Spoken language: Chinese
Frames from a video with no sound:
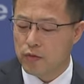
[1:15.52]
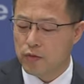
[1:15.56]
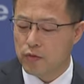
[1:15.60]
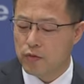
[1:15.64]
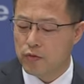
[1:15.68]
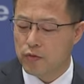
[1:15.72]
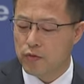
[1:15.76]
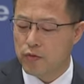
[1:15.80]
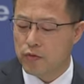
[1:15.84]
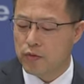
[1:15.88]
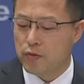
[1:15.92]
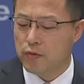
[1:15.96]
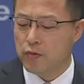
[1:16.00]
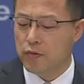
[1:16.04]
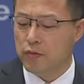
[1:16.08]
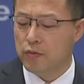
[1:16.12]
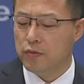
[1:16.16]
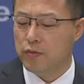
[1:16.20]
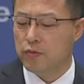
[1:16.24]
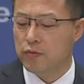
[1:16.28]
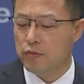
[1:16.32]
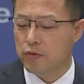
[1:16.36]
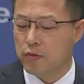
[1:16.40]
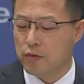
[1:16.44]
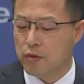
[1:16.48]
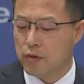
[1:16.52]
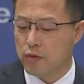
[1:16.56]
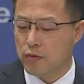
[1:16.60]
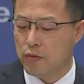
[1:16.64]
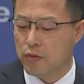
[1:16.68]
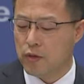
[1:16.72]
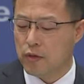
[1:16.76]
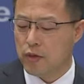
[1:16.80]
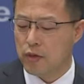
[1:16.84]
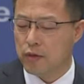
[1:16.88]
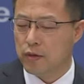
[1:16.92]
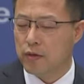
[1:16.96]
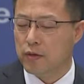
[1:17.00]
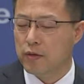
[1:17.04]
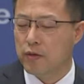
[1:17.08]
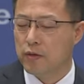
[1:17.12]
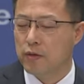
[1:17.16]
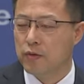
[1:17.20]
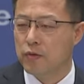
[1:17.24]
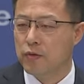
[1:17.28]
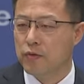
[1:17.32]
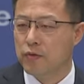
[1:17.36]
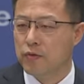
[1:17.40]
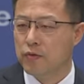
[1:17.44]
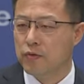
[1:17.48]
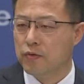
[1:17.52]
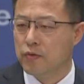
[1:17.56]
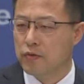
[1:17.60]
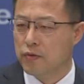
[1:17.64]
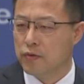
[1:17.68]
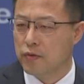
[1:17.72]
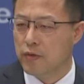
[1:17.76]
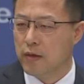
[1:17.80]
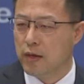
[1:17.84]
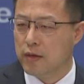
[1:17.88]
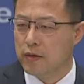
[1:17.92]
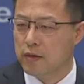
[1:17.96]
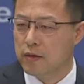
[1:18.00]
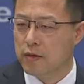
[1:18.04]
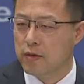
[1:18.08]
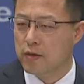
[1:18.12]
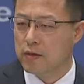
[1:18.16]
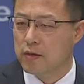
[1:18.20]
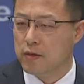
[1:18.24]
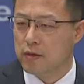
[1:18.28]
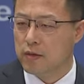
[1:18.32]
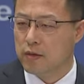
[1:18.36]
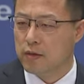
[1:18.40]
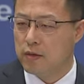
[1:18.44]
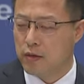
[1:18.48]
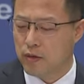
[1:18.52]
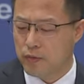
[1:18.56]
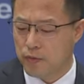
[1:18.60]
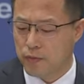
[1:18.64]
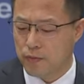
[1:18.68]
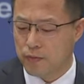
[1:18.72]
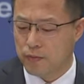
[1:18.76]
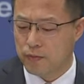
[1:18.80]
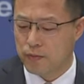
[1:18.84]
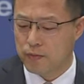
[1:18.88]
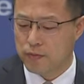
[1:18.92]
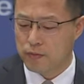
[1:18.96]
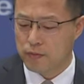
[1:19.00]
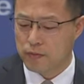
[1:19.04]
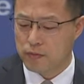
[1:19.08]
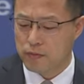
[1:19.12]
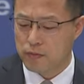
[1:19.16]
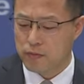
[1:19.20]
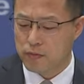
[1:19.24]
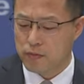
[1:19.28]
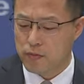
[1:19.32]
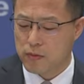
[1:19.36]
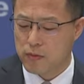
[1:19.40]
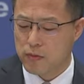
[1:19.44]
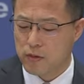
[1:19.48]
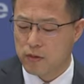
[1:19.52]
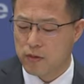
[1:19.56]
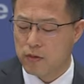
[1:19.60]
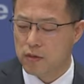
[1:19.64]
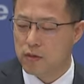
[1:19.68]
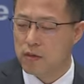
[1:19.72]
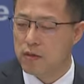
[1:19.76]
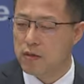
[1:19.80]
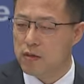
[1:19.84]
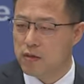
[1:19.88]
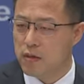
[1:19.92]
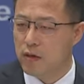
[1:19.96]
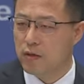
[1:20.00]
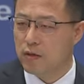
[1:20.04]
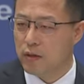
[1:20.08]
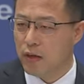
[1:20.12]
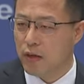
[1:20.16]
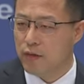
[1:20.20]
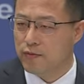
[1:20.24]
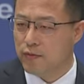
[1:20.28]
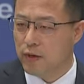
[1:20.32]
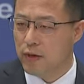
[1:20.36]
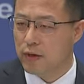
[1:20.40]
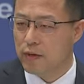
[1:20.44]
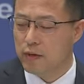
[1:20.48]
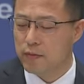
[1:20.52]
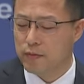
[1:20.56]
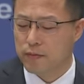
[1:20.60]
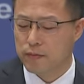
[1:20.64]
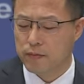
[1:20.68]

最终只会损坏自己的声誉，贻笑大方。